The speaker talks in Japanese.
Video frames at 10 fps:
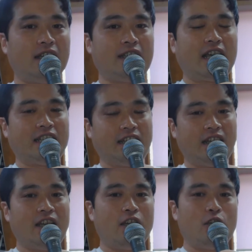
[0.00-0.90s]
しか
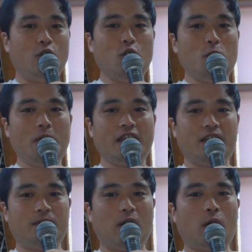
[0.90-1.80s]
し、有名
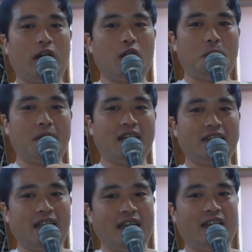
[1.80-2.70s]
人はお金をもらっ
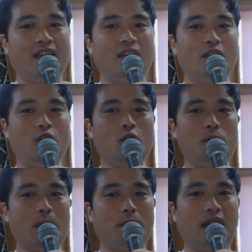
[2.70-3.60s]
て、有
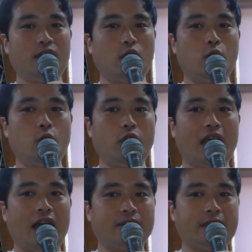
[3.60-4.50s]
名ブランドの服
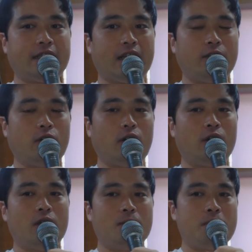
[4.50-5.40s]
やアクセサリー
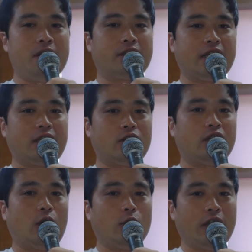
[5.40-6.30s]
を身につけてる
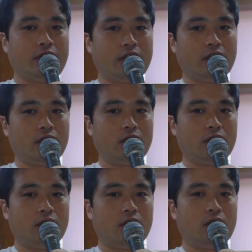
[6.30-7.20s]
人が多いです。
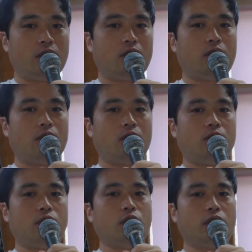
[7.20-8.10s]

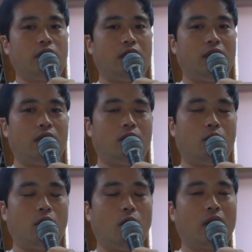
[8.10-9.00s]
その時、
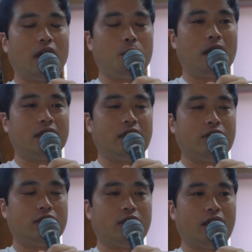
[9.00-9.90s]
これお金もらって
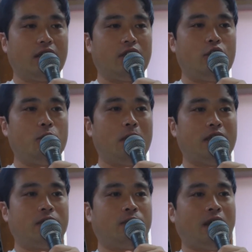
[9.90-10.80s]
るんですよね、有名
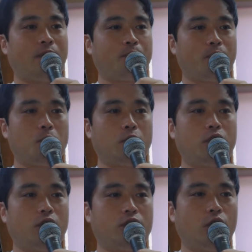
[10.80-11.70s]
人は。も
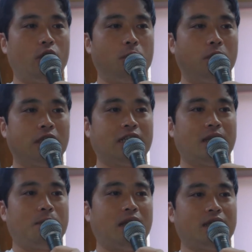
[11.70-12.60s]
ちろん商品もタダ
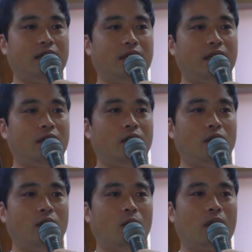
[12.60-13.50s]
でもらって、
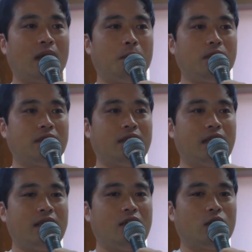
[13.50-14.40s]
お金も宣
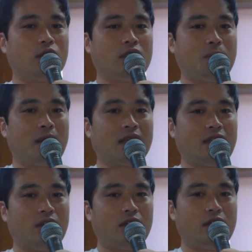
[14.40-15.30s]
伝費用としてもらっ
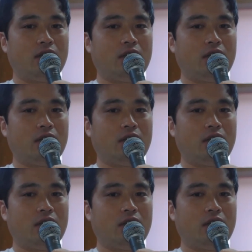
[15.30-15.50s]
てる。